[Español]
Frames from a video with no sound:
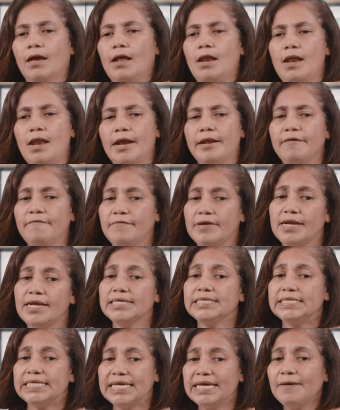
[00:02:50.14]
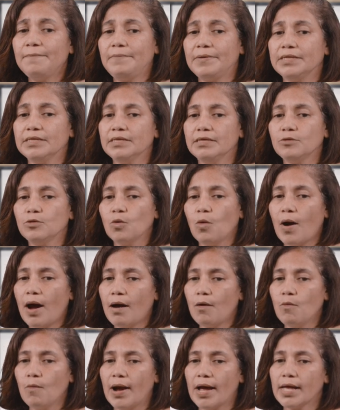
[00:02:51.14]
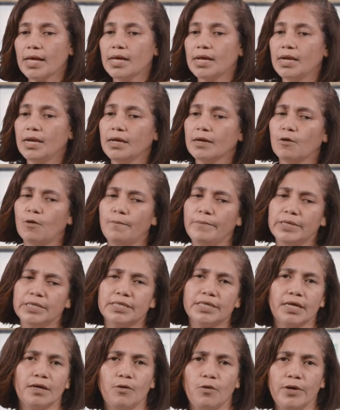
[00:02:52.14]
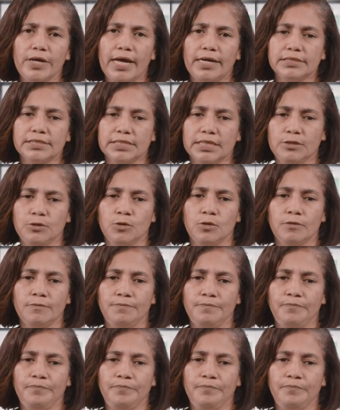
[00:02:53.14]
La nevera sigue perdiendo agua, le comenté hoy al Señor.